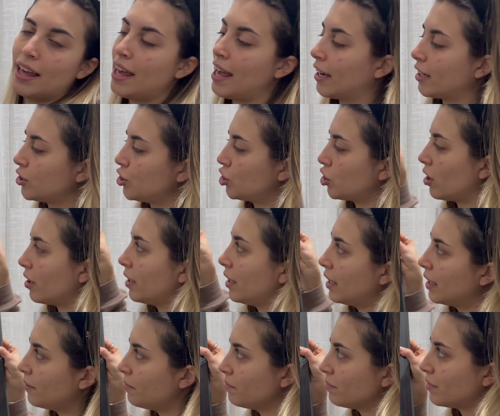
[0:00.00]

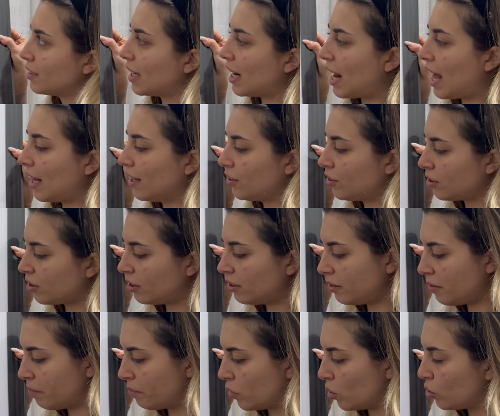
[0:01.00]
action, tra
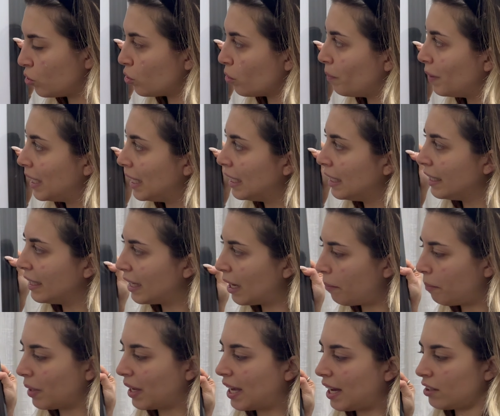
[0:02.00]
l'altro molto
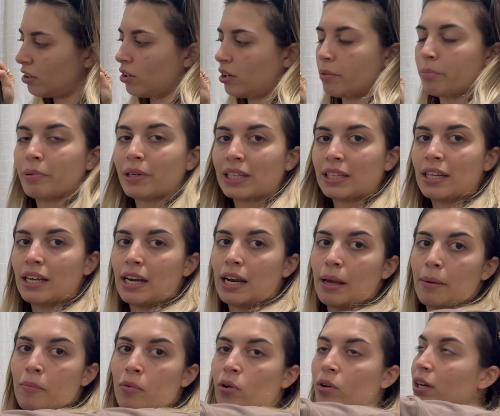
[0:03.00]
bellina, peccato che
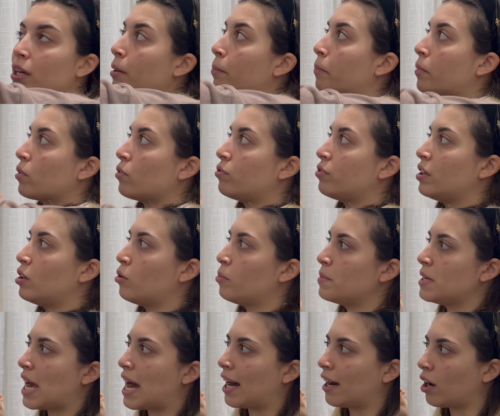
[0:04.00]
perderemo il profilo
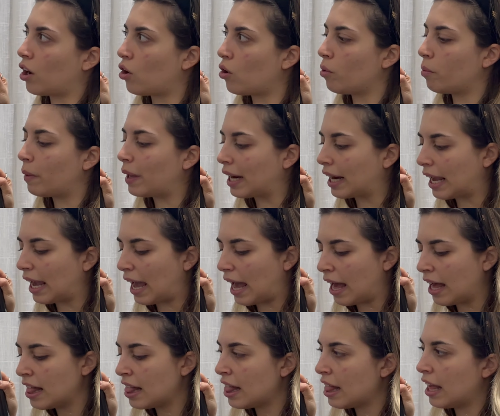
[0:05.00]
bianco
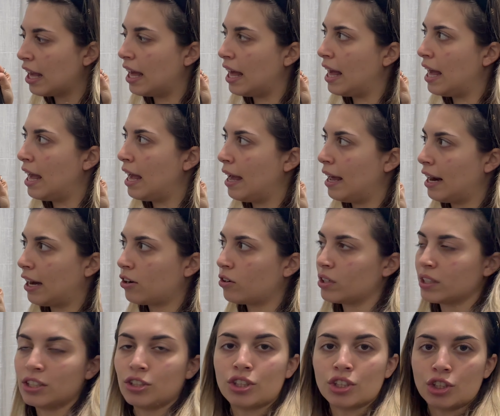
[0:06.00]
perché eh, la
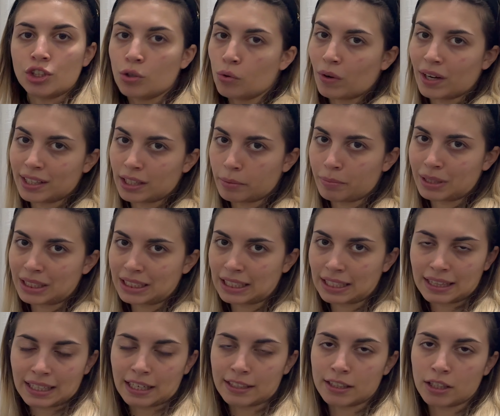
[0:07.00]
cornice è
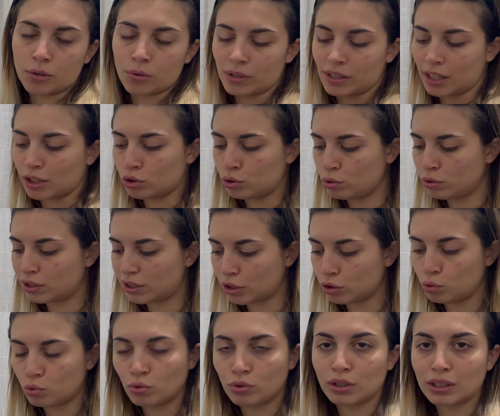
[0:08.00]
50x70 quindi è
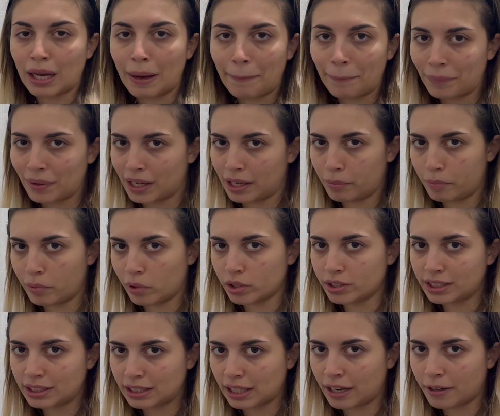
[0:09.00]
giusta giusta per il
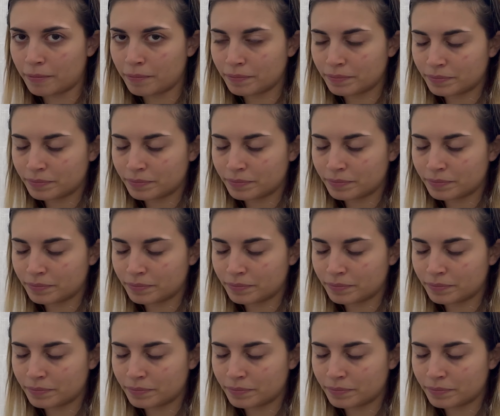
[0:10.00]
poster.